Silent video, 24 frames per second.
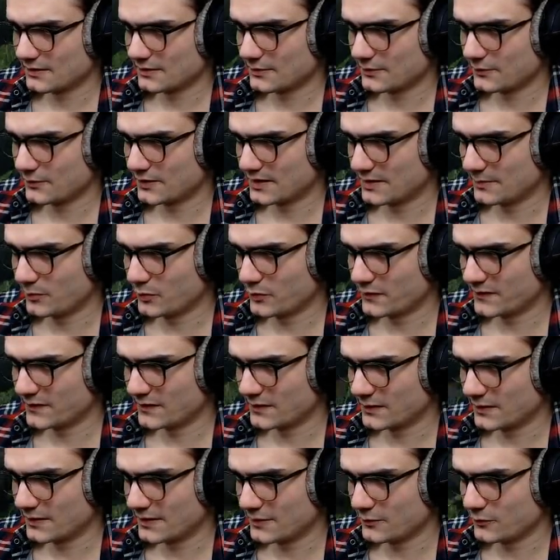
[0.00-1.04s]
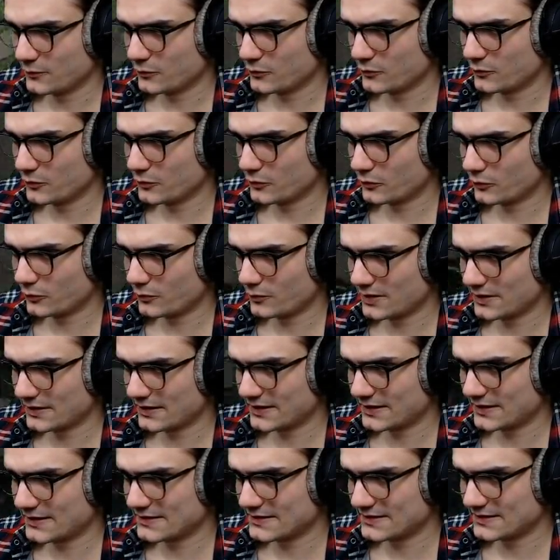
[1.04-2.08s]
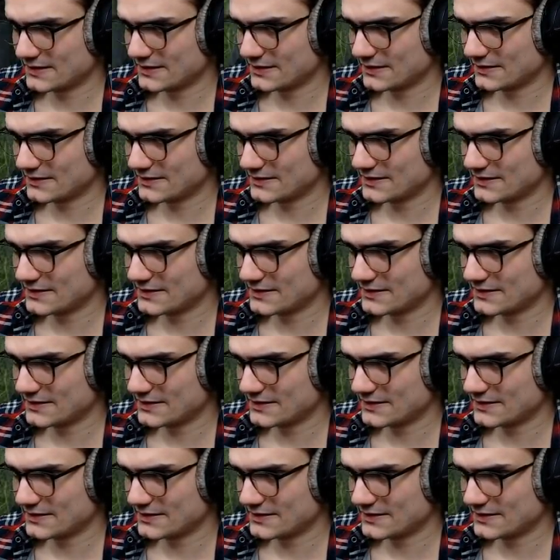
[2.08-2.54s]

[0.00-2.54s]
Oh la beauté. 1, 2, 3, 4, 5, 6,